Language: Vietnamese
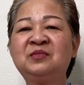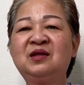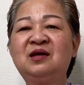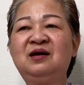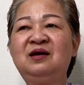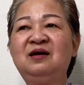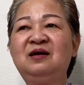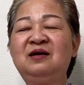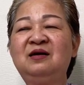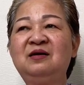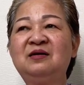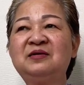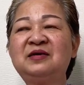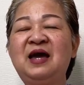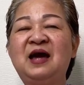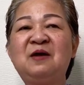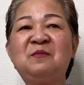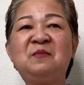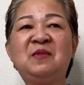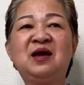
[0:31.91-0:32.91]
à,
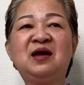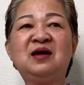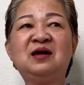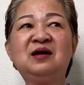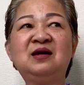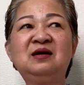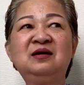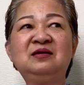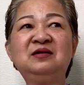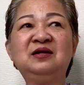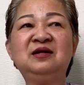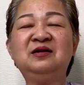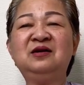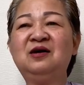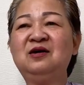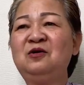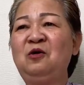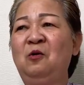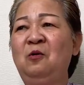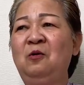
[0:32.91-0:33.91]
cha mẹ gì
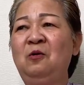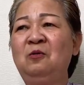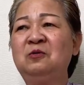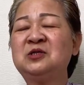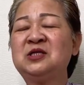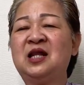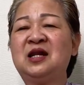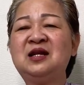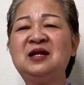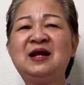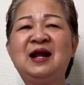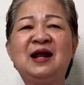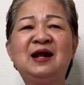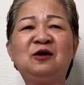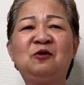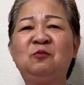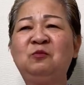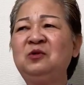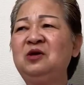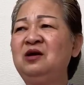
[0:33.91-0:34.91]
đó đủ sanh ra
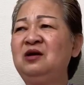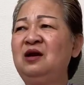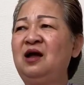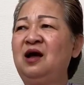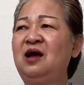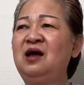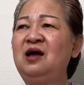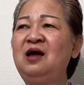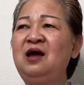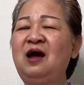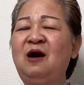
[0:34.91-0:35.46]
cũng như là